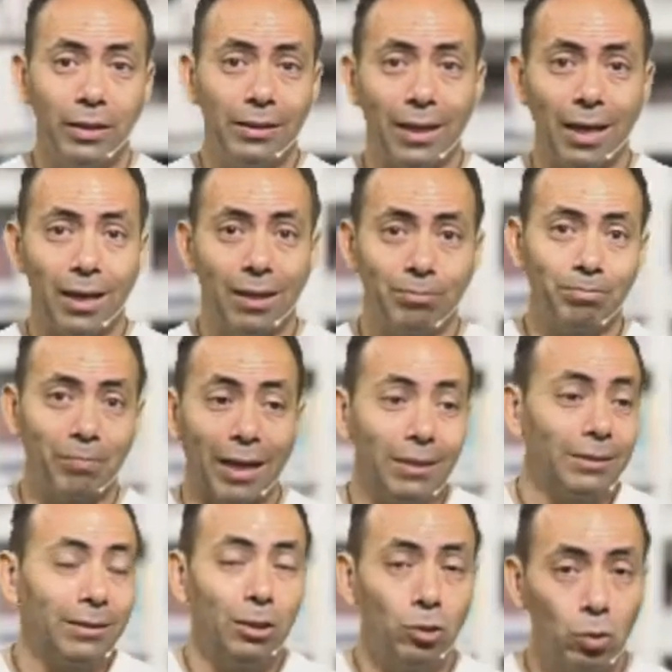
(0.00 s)
estas
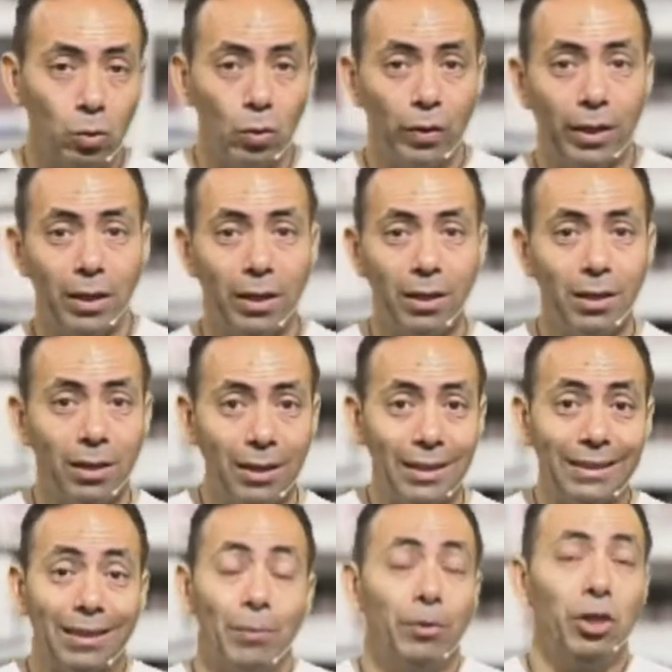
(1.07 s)
actitudes
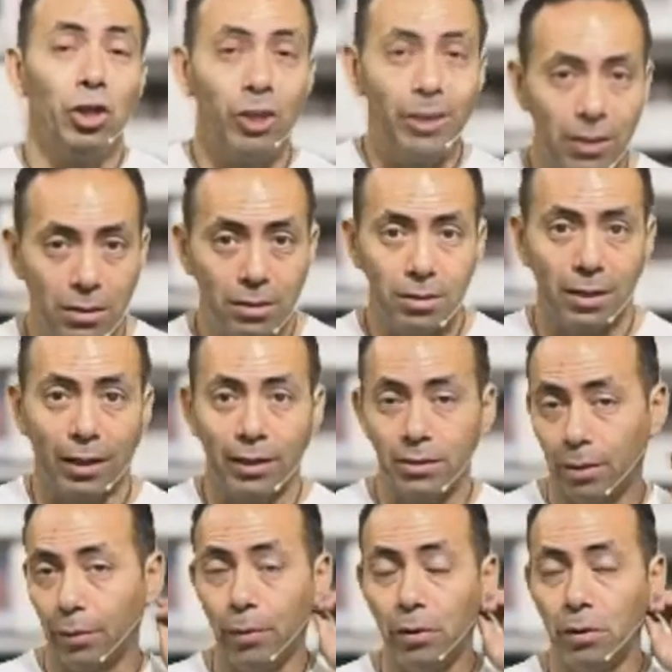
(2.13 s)
y, esta violencia que
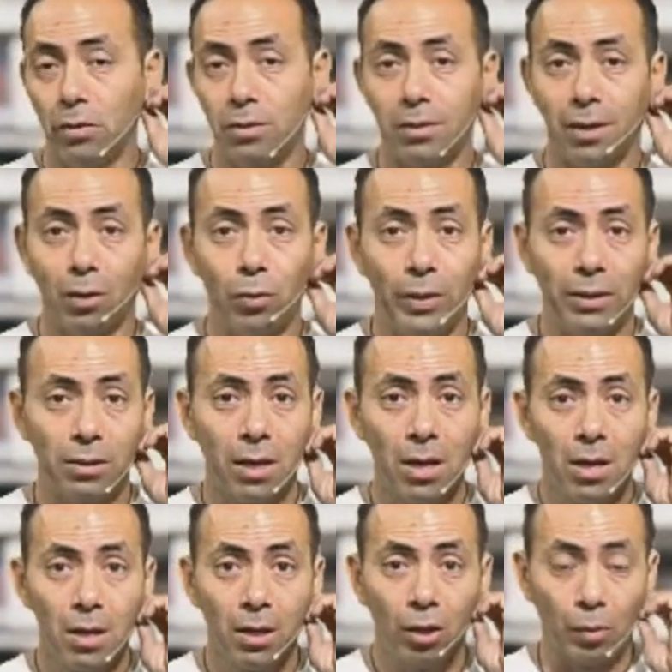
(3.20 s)
se ha vivido en San Luis,
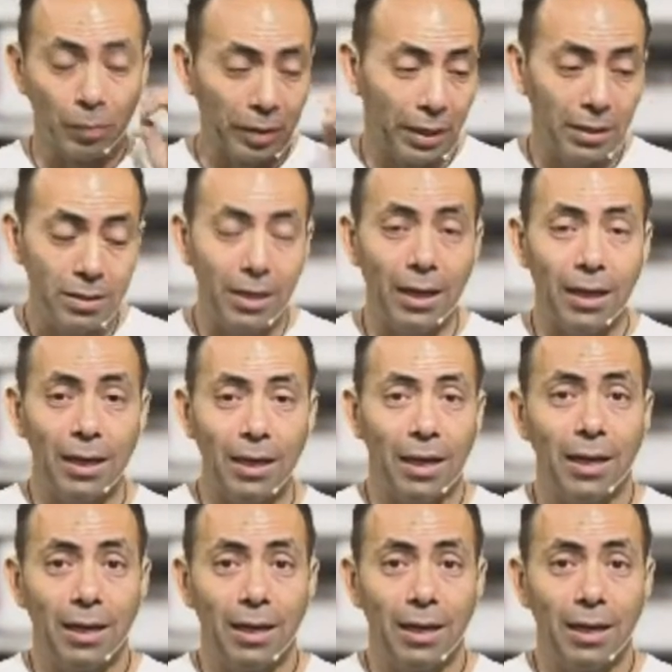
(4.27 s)
como te decía,